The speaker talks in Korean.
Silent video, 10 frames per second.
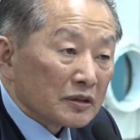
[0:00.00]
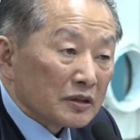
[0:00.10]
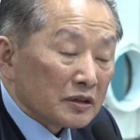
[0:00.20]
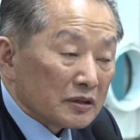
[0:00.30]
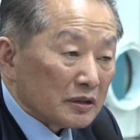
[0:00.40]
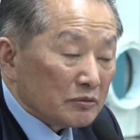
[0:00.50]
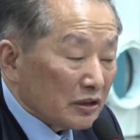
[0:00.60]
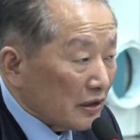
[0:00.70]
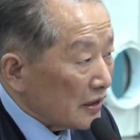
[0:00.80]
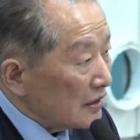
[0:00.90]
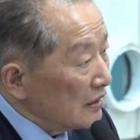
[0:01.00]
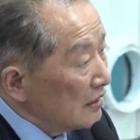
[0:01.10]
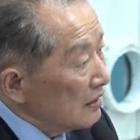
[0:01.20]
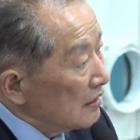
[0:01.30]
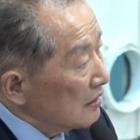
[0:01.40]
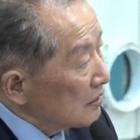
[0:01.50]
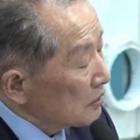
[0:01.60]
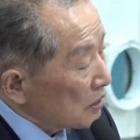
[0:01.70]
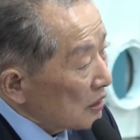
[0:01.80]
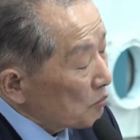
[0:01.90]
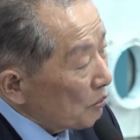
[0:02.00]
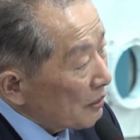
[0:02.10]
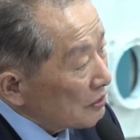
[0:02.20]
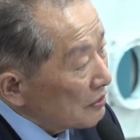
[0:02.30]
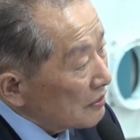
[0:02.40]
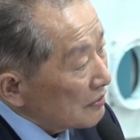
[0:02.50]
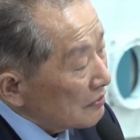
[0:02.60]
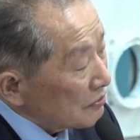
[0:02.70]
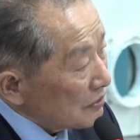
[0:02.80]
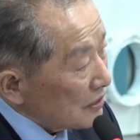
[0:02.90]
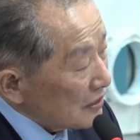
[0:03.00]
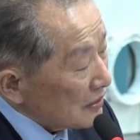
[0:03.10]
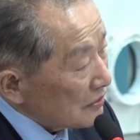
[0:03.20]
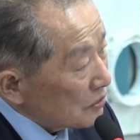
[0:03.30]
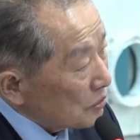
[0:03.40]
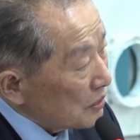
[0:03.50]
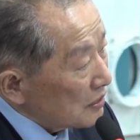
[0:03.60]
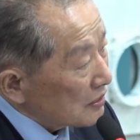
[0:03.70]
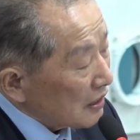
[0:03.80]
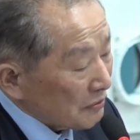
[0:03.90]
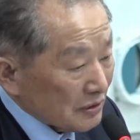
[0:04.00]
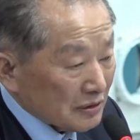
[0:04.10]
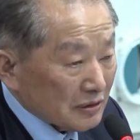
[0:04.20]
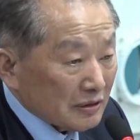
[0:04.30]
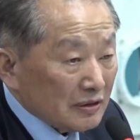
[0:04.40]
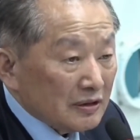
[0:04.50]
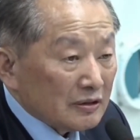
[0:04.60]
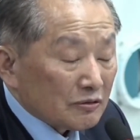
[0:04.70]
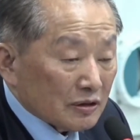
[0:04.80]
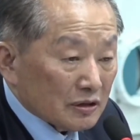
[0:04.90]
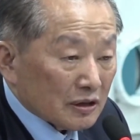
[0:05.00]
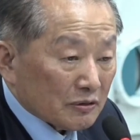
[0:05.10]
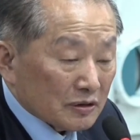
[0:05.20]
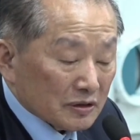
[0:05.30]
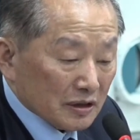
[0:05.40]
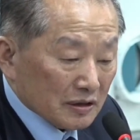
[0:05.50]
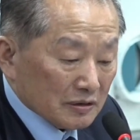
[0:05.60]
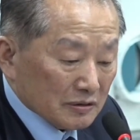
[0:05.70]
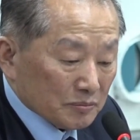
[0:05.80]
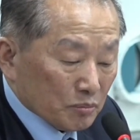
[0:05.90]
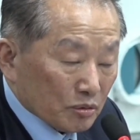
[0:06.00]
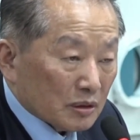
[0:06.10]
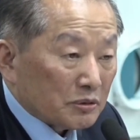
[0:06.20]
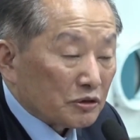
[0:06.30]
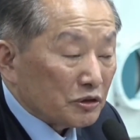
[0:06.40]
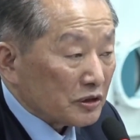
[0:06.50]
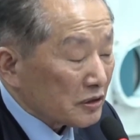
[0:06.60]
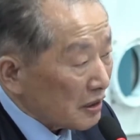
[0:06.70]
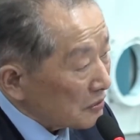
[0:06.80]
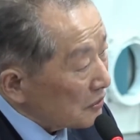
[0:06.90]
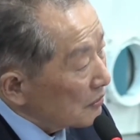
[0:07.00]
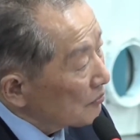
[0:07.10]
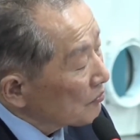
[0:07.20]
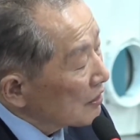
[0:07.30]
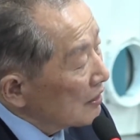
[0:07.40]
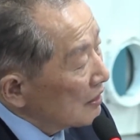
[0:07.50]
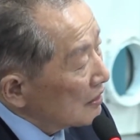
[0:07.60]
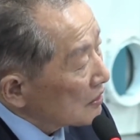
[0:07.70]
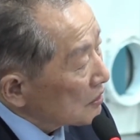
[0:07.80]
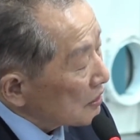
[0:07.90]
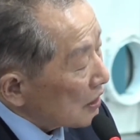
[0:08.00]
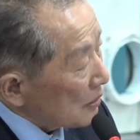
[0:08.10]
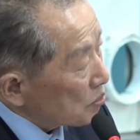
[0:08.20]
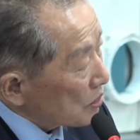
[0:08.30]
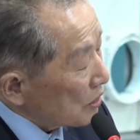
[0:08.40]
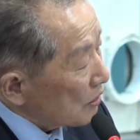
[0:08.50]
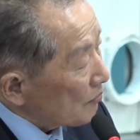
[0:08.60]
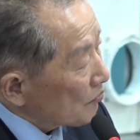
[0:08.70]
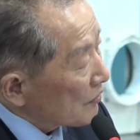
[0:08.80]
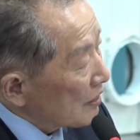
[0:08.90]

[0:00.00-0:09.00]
그렇기 때문에 저를 뽑아준 우리 노인 당원들, 권리당원들에게 보답하기 위해서라도 저는 앞으로